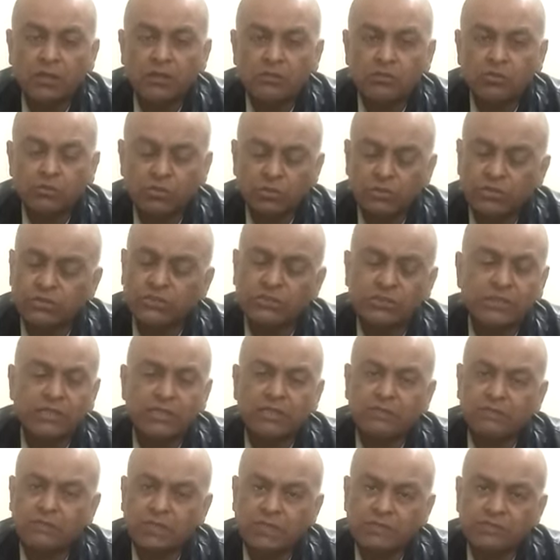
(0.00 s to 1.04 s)
तो इसी
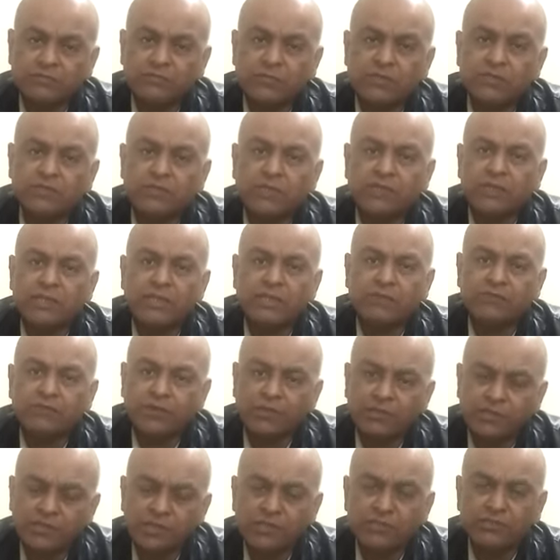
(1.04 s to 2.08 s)
तरह आसिफ अली जरदारी
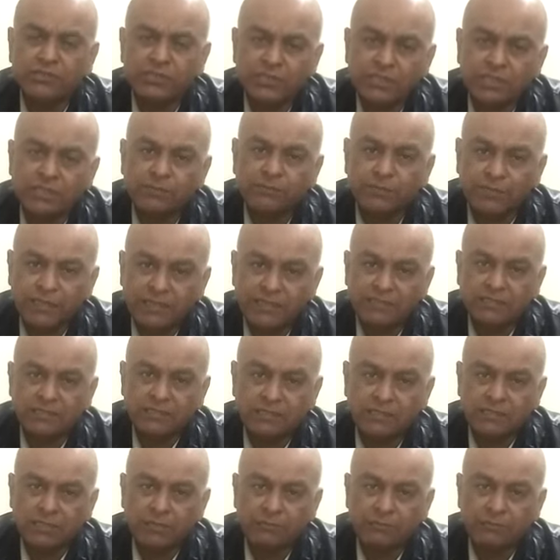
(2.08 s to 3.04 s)
वेट एंड सी की पॉलिसी